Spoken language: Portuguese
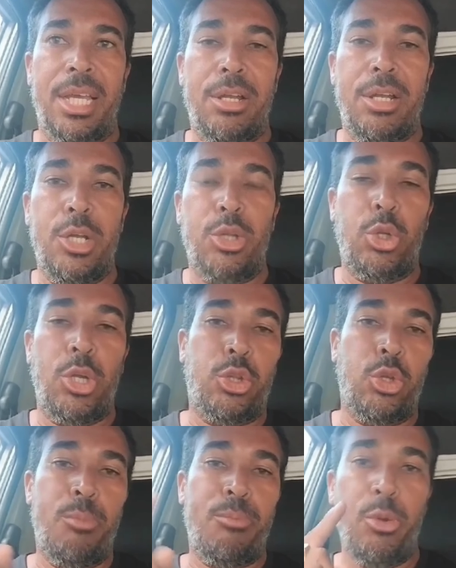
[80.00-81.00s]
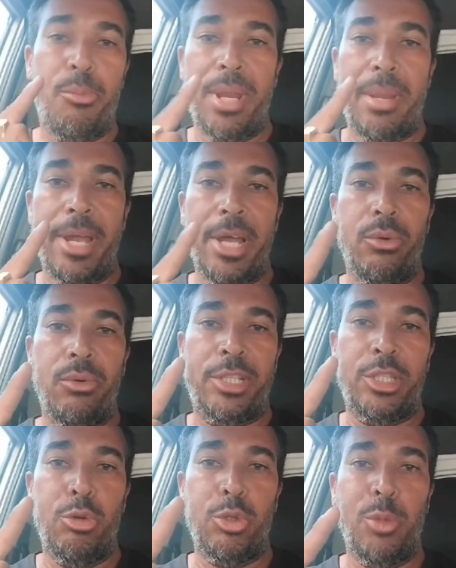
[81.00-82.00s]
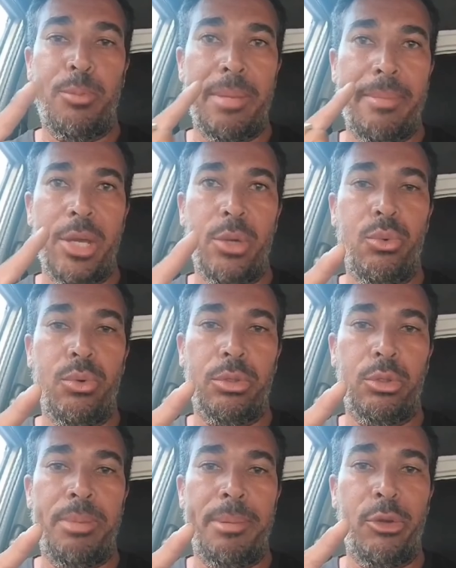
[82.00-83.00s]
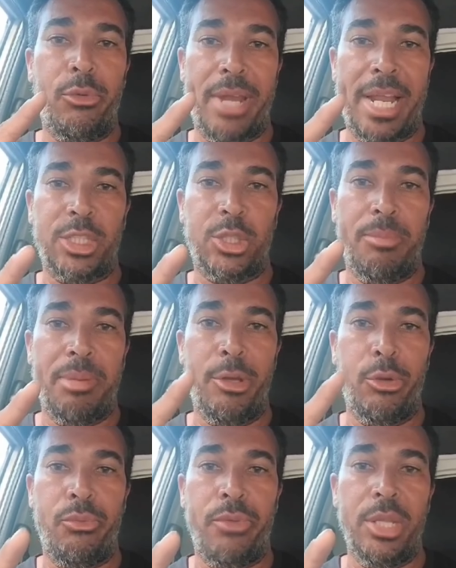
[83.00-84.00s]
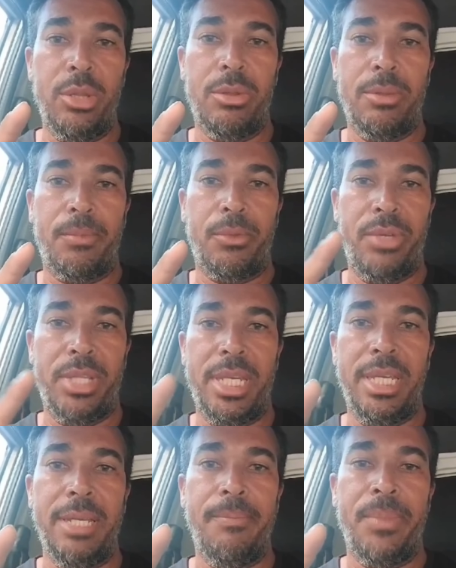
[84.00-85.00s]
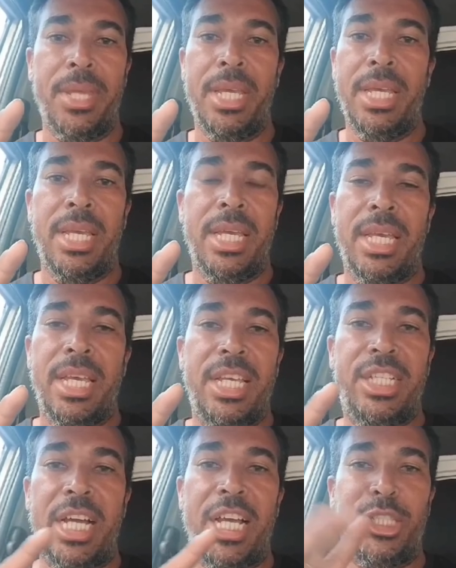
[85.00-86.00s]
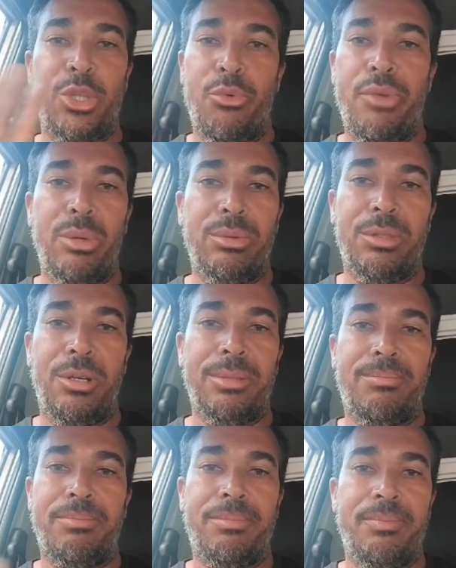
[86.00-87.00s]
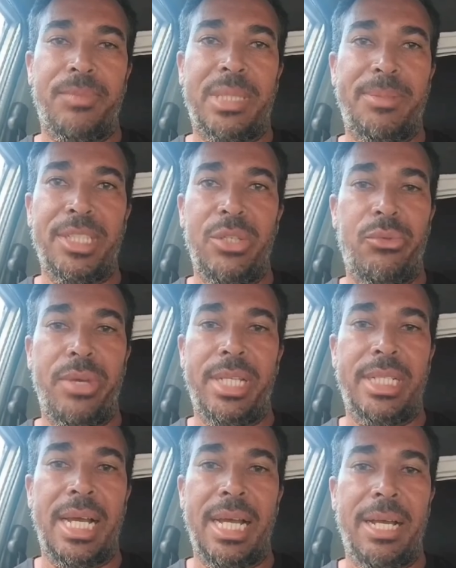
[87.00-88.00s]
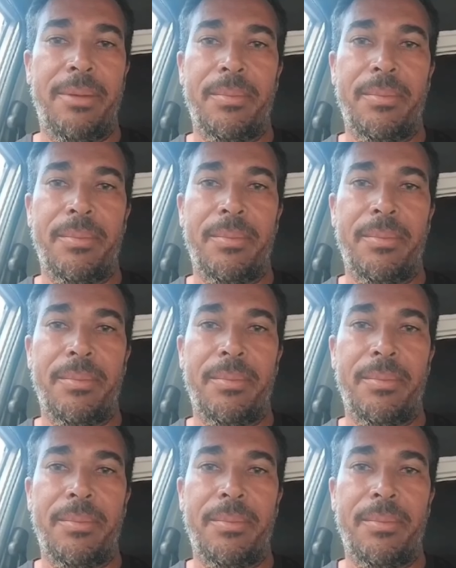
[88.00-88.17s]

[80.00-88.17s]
Eu tô, eu tô no, no, primeiro, fazendo uso do primeiro, do primeiro frasco, do primeiro vidro do vidrinho. Já resolveu, não, você precisa de ver, já...